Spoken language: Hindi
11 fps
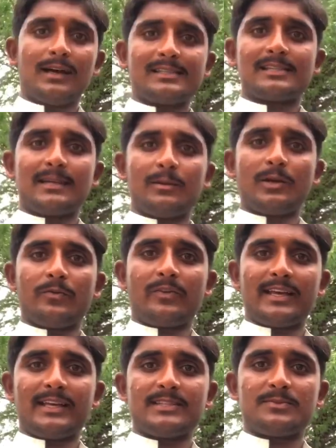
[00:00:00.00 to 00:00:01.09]
अस्सलाम वालेकुम
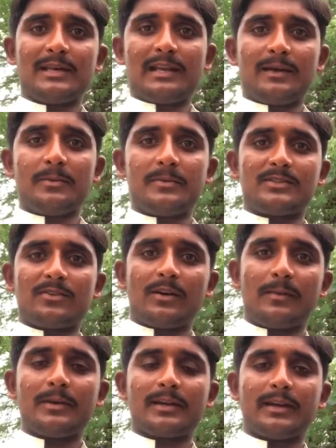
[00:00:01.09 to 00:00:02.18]
फ्रेंड्स मेरा नाम है मज़र
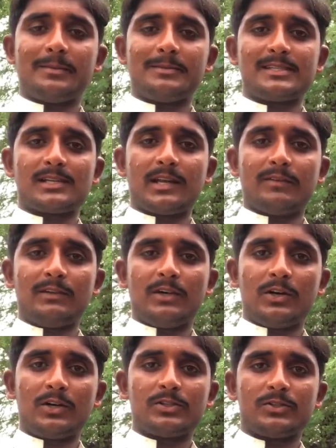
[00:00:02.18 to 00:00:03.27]
आप देख रहे हैं मज़र के
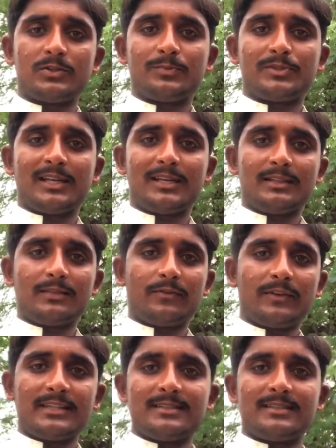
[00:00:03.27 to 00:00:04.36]
व्लॉग्स यूट्यूब चैनल तो
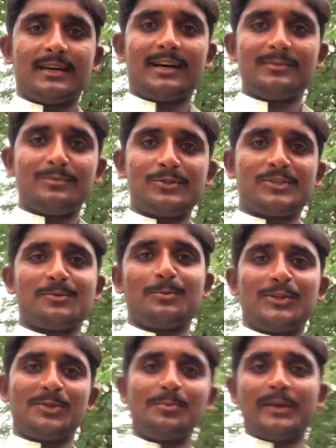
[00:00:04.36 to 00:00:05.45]
फ्रेंड्स आज मौसम
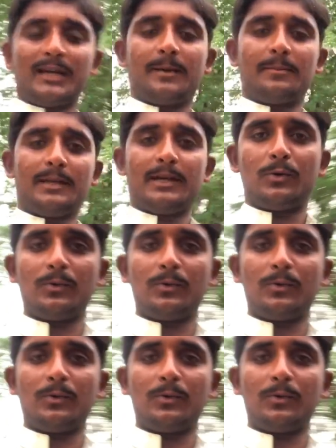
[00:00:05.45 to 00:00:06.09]
बहुत ही प्यारा बना